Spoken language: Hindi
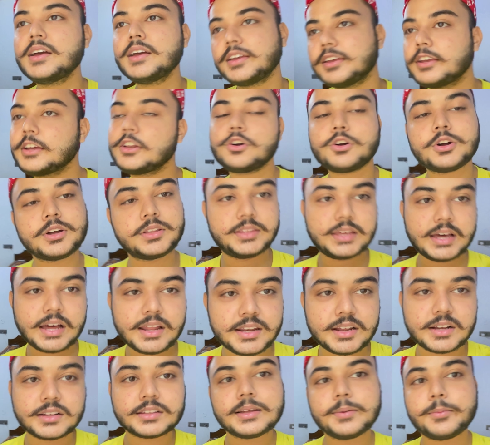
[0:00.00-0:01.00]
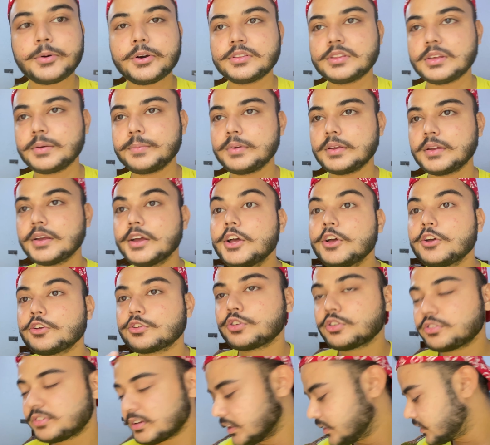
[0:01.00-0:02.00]
ये लोग का ध्यान रखना बॉयज़ अभी
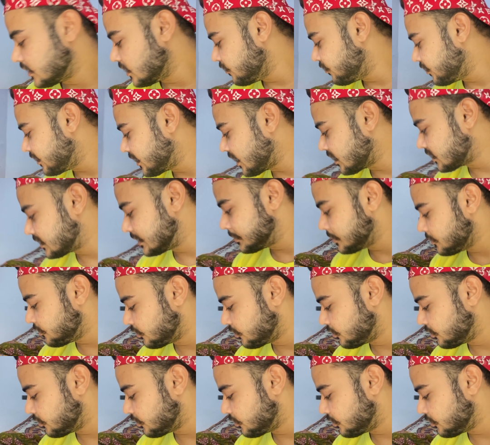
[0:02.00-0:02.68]
सो चलते हैं फटाक से अभी